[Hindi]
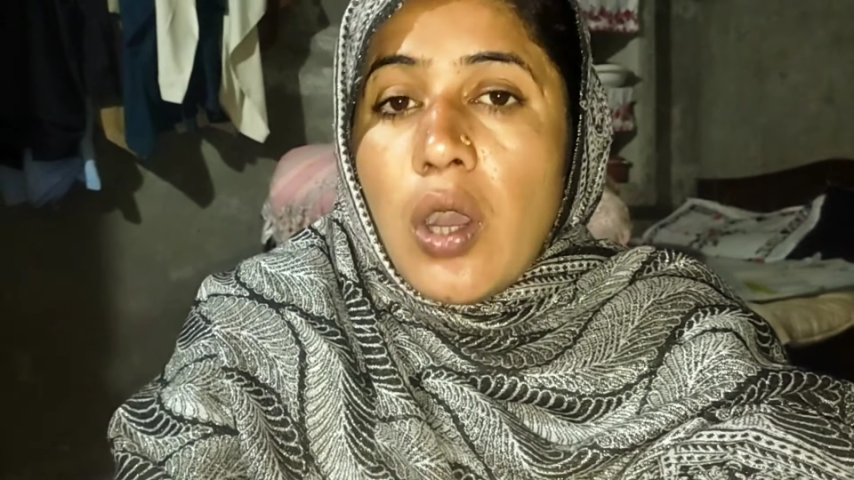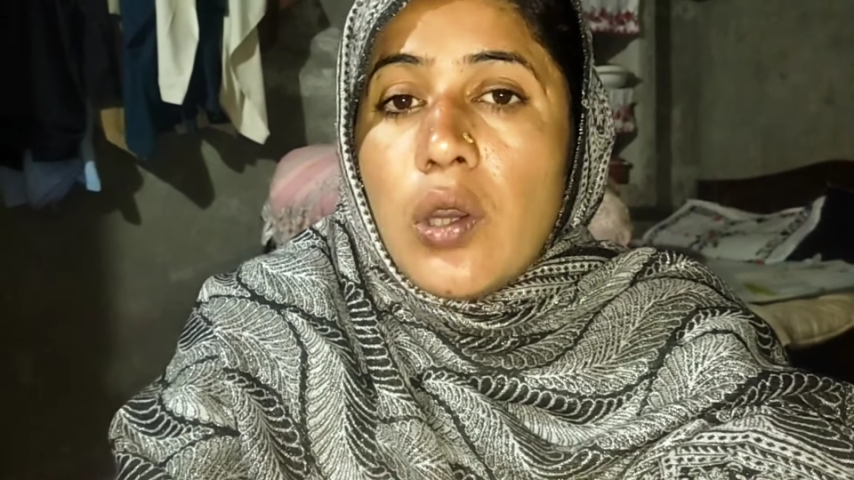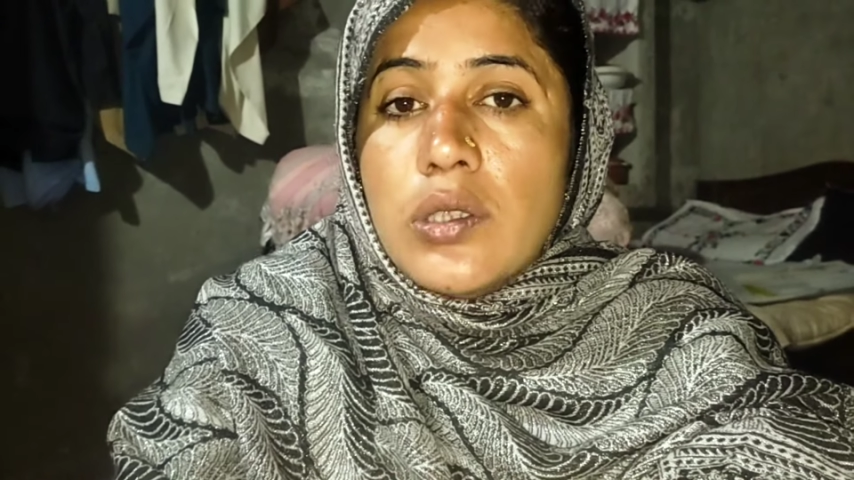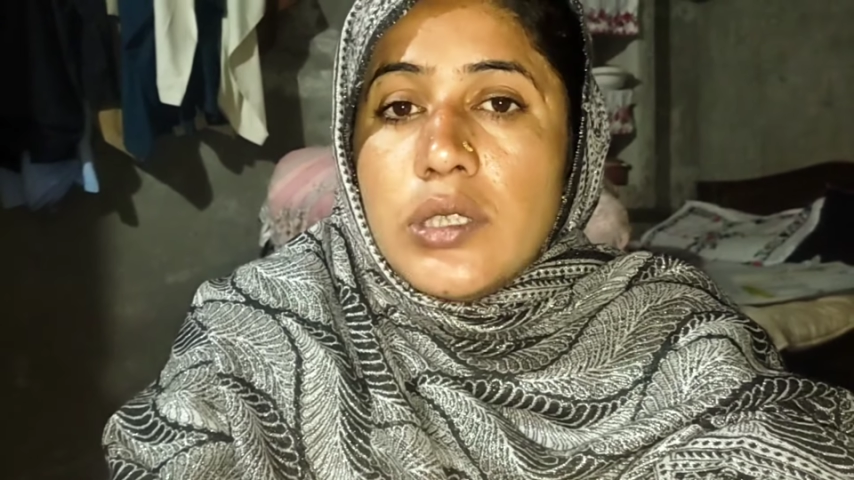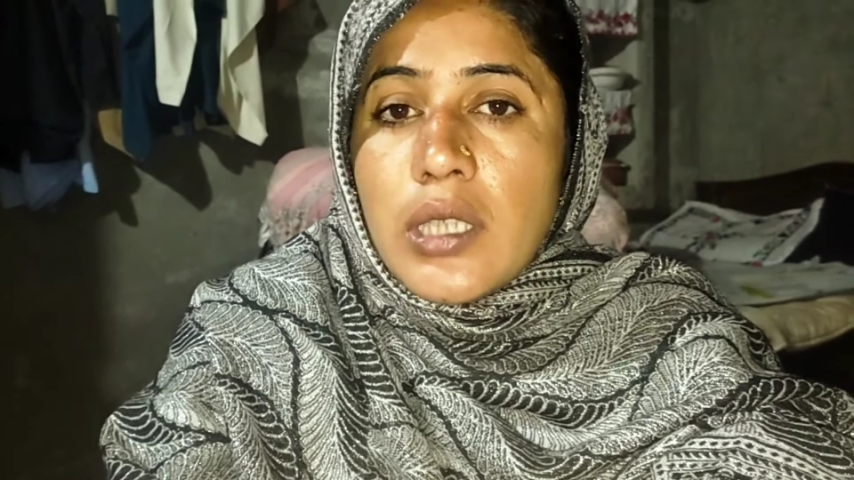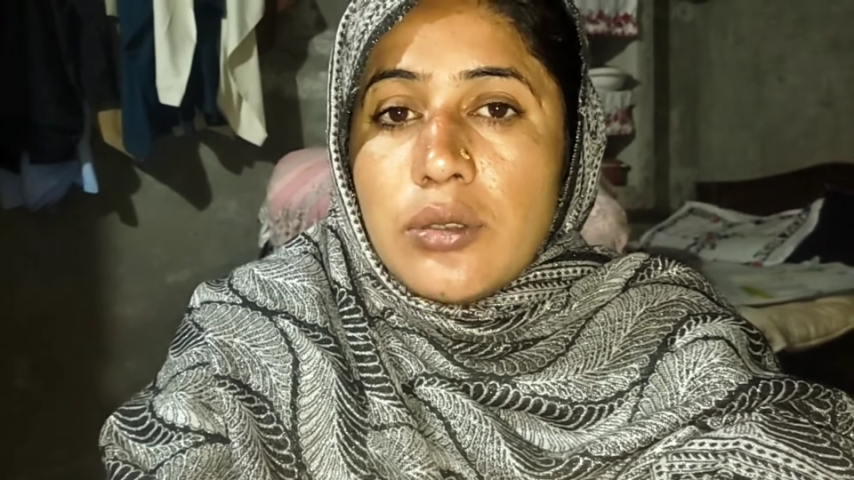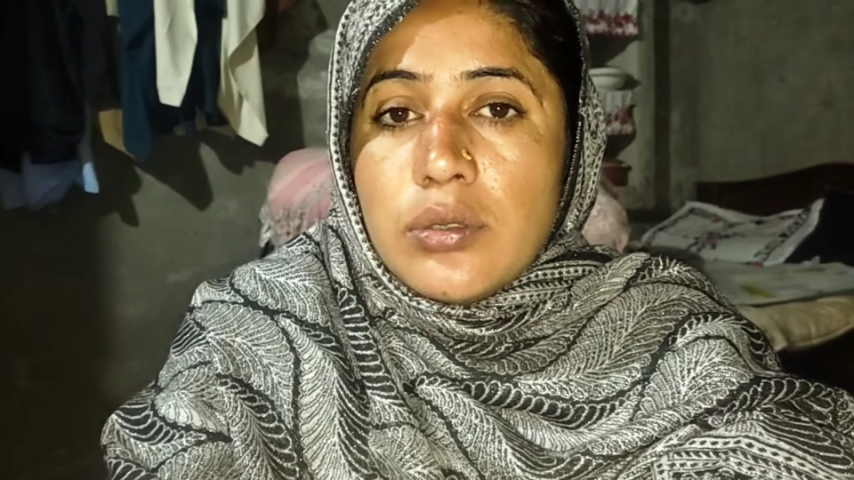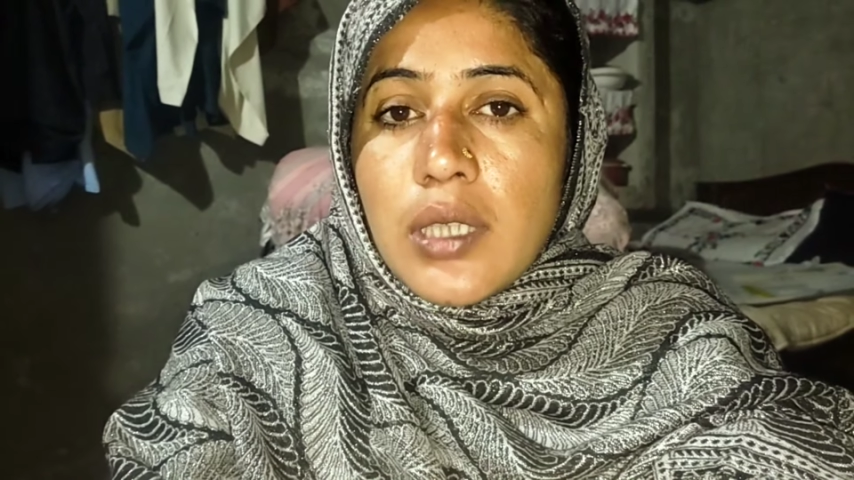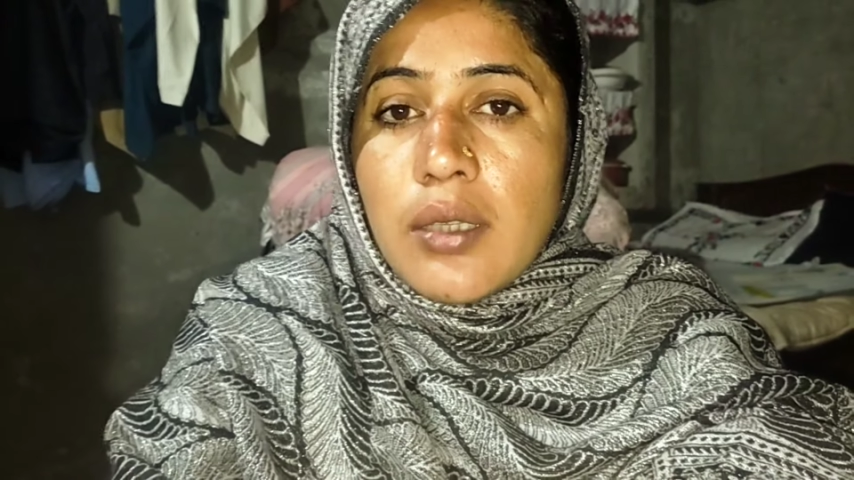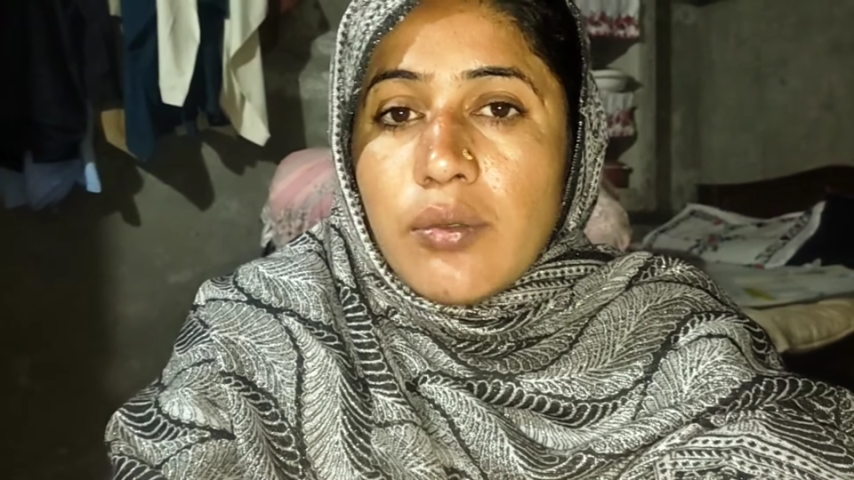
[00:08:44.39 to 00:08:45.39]
और चाचू
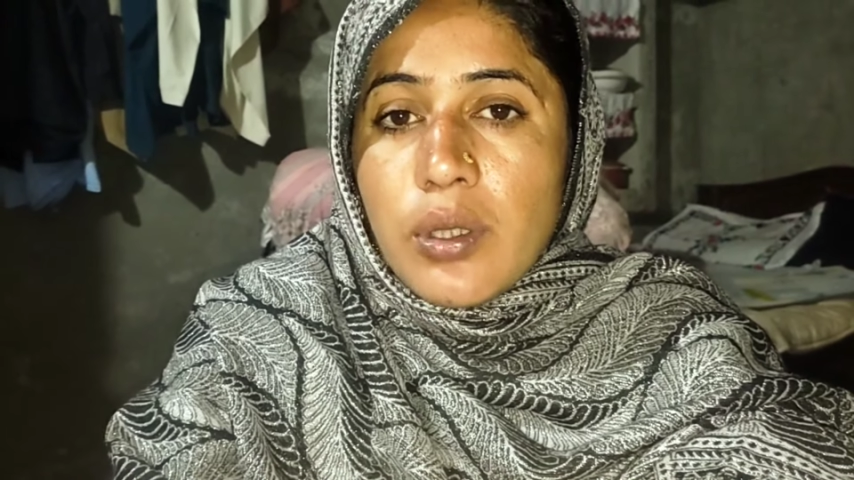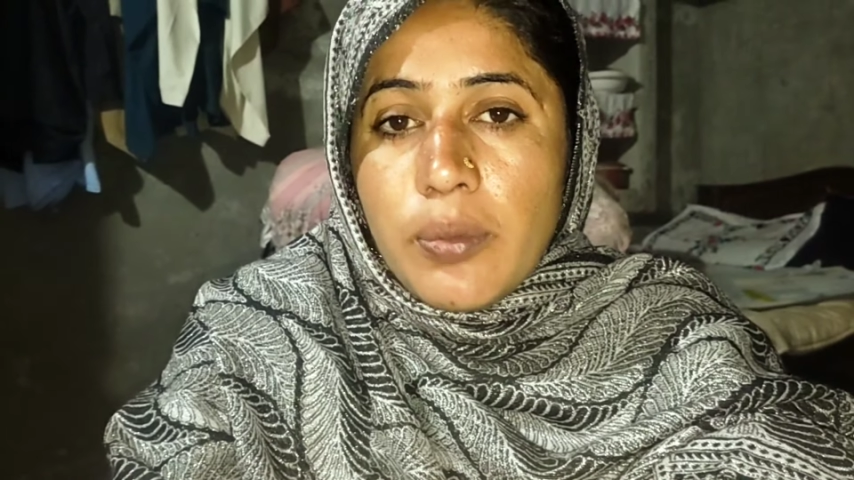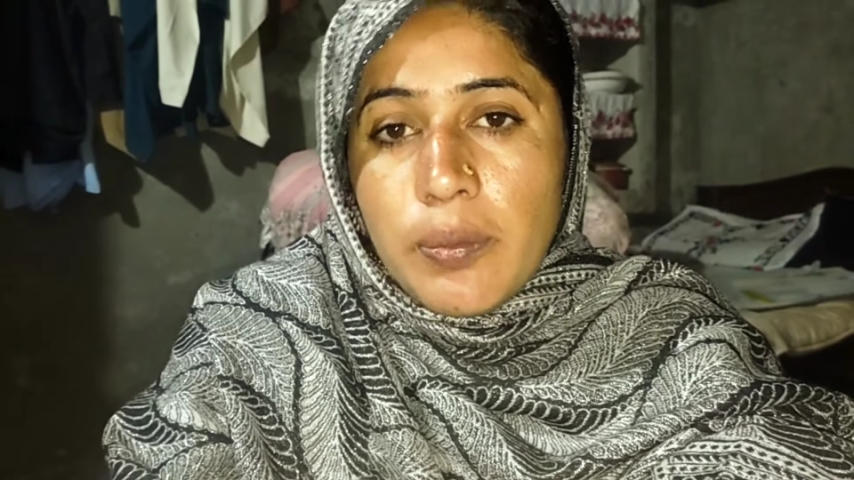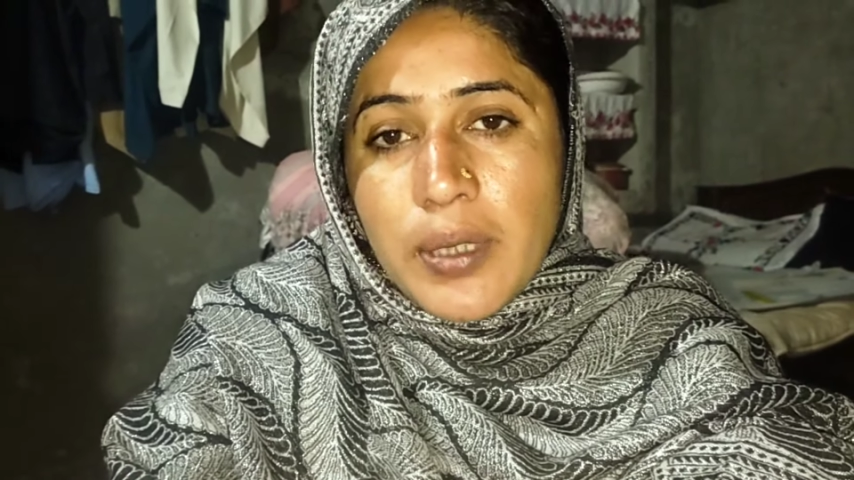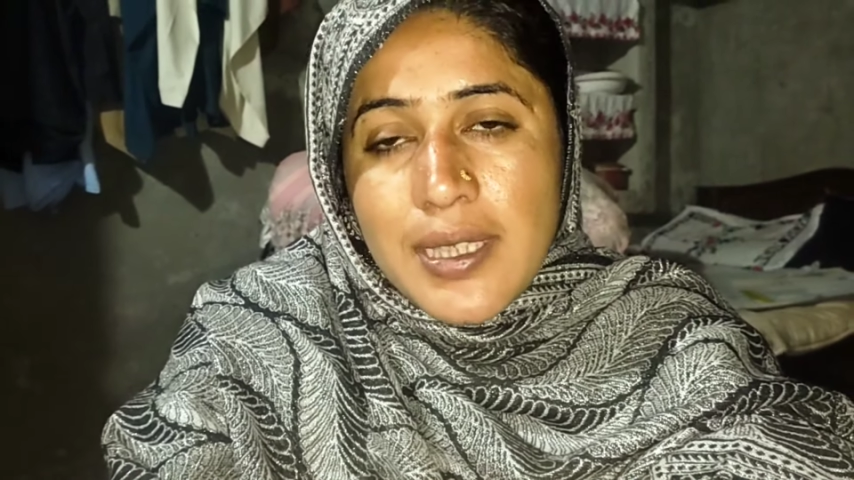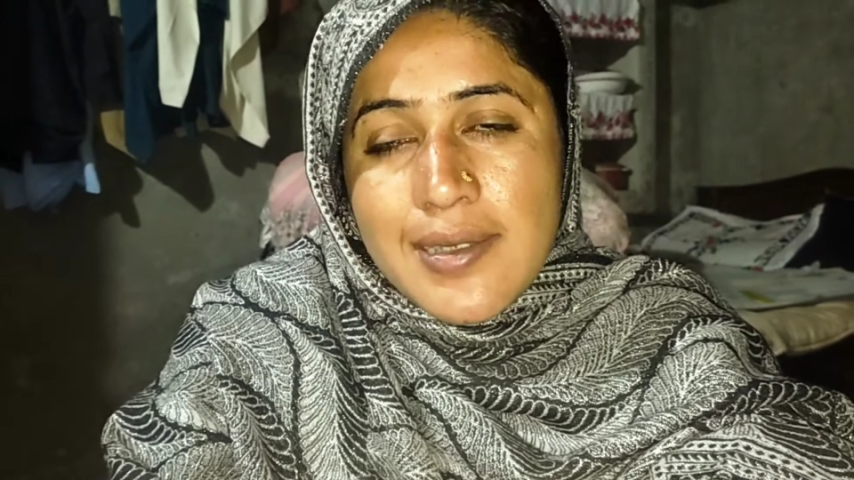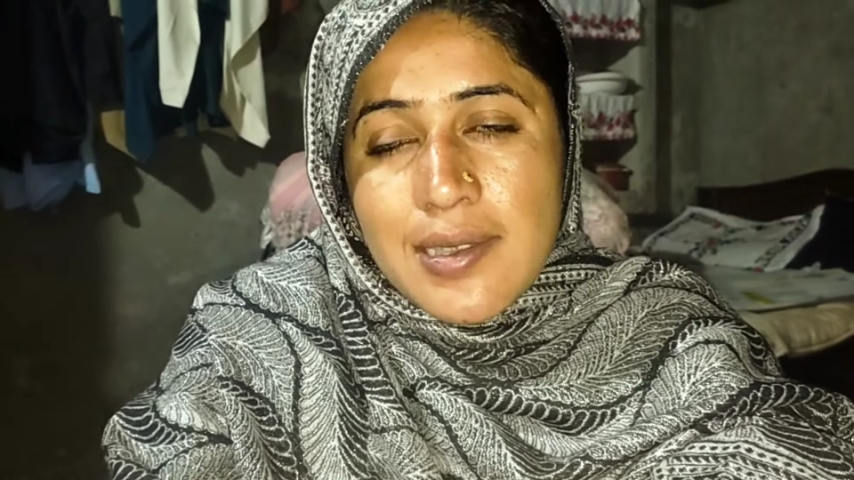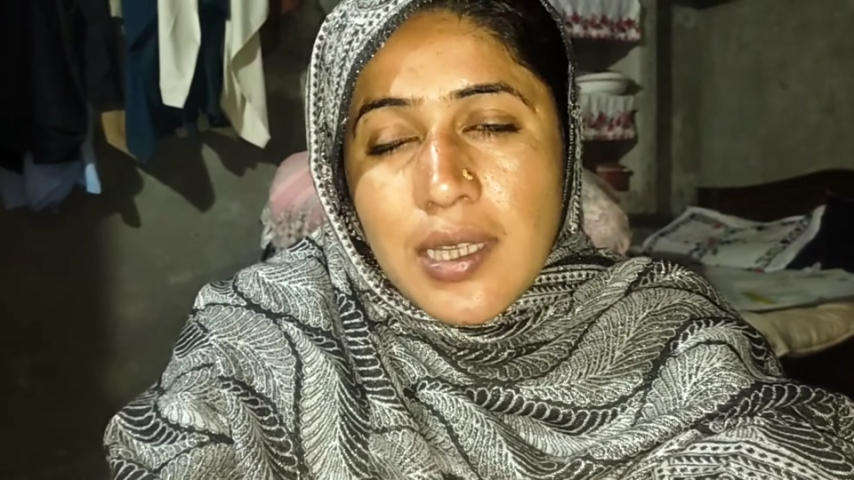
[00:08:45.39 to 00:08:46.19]
जान वो भी मेरे